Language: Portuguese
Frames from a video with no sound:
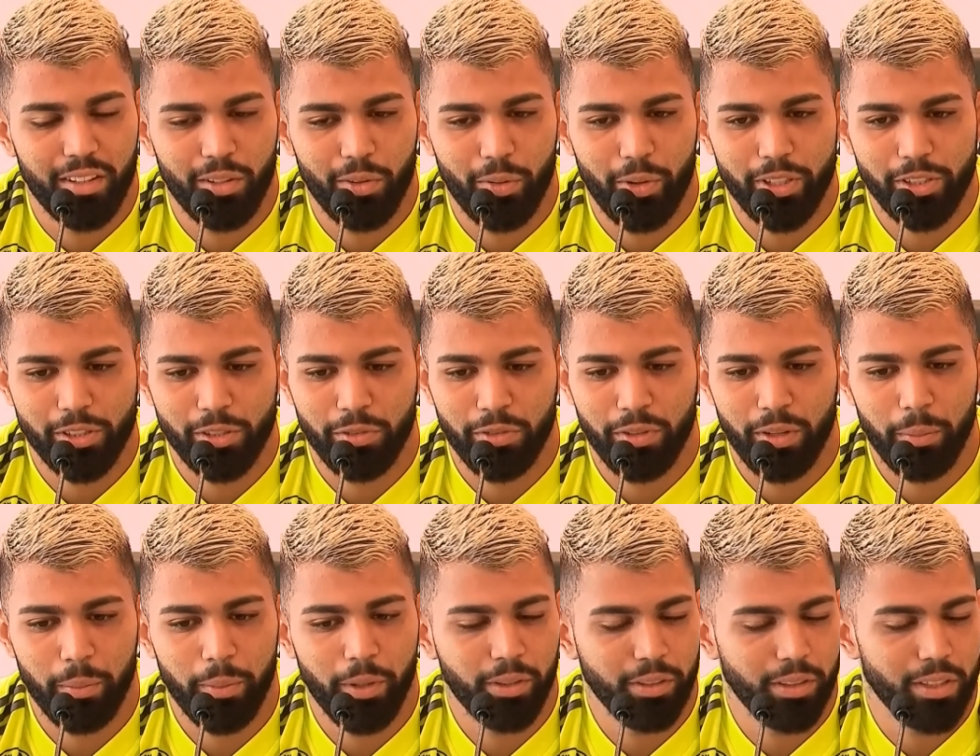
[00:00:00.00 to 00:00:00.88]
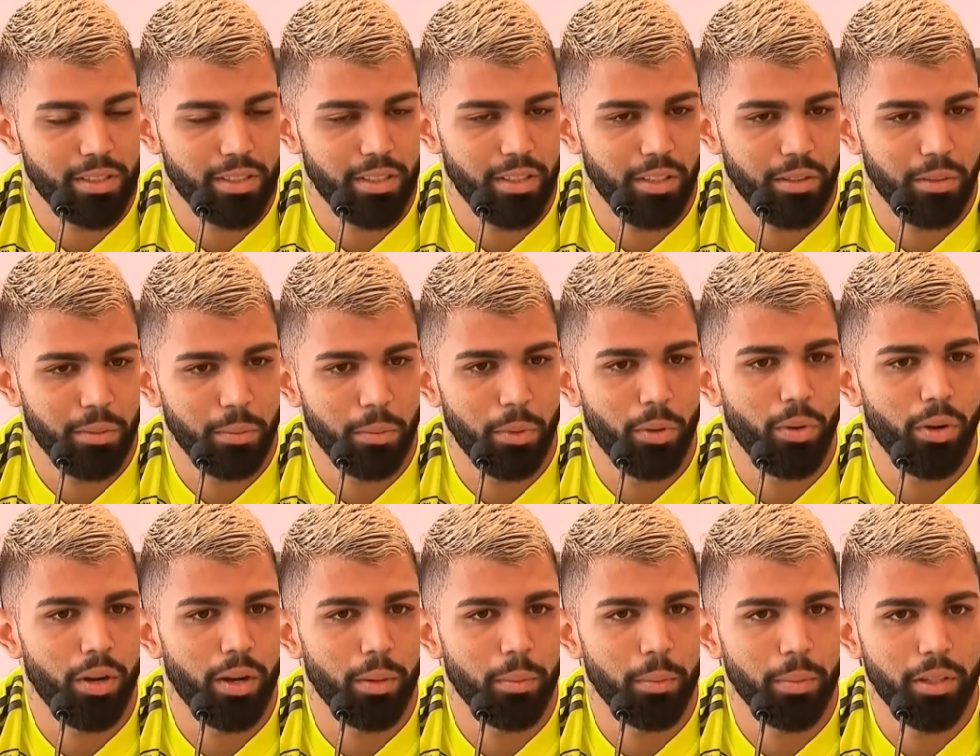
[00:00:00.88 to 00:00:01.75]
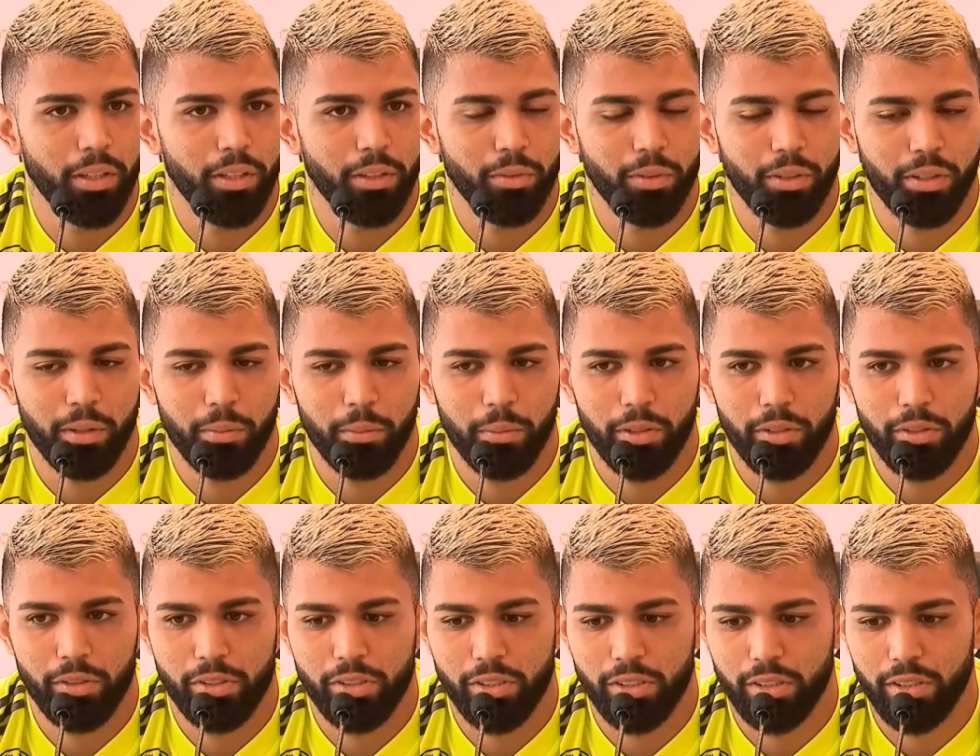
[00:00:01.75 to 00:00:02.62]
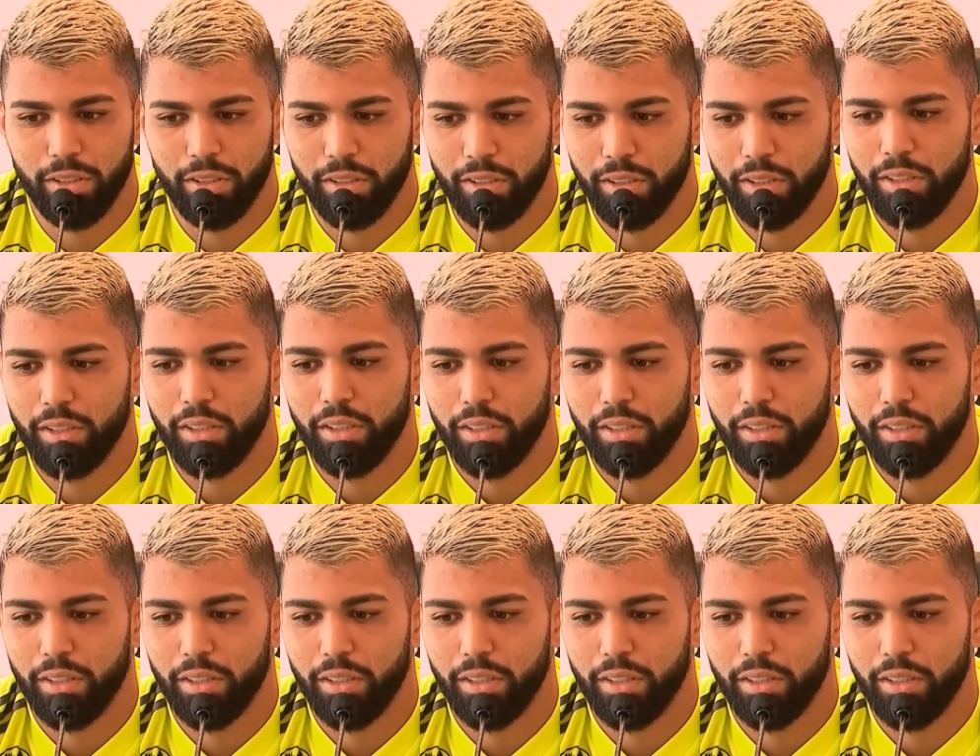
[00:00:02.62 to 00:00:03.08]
Eu acho que o Flamengo está seguindo um bom caminho, um caminho de,